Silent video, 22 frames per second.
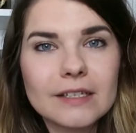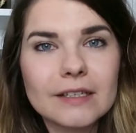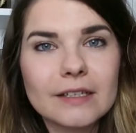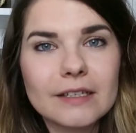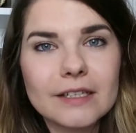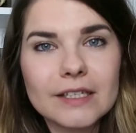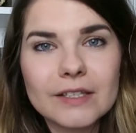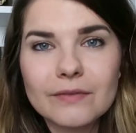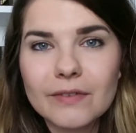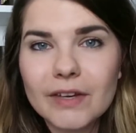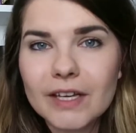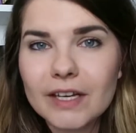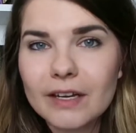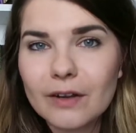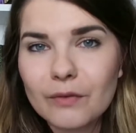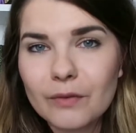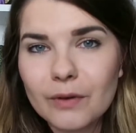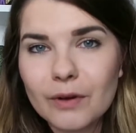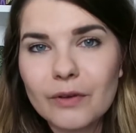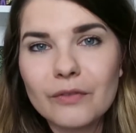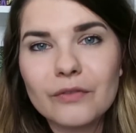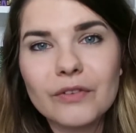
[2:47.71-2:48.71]
Äh, ich werde
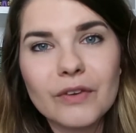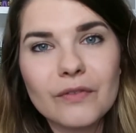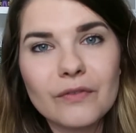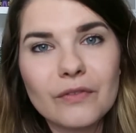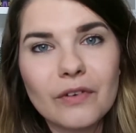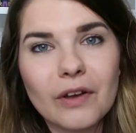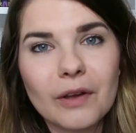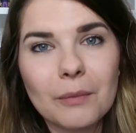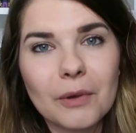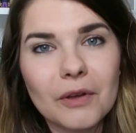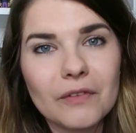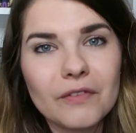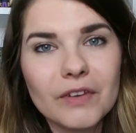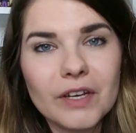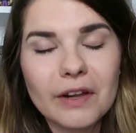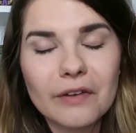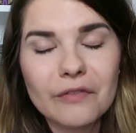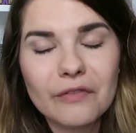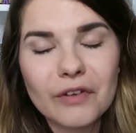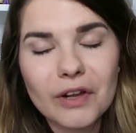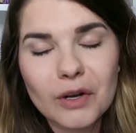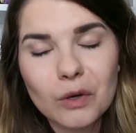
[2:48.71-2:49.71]
aber auf jeden Fall mal
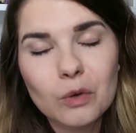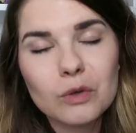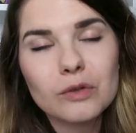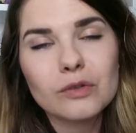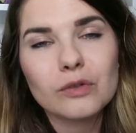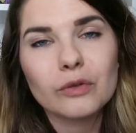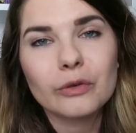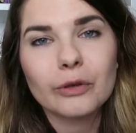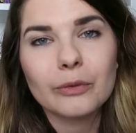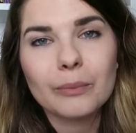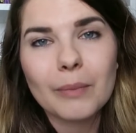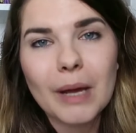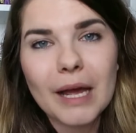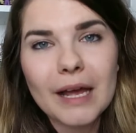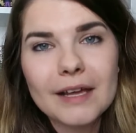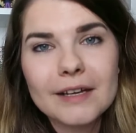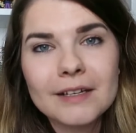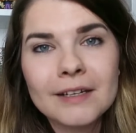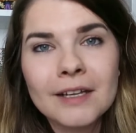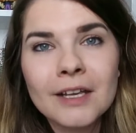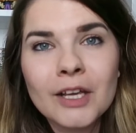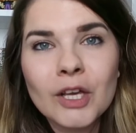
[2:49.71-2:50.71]
wieder Verlosungen
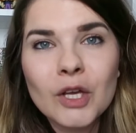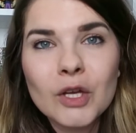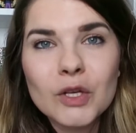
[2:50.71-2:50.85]
machen,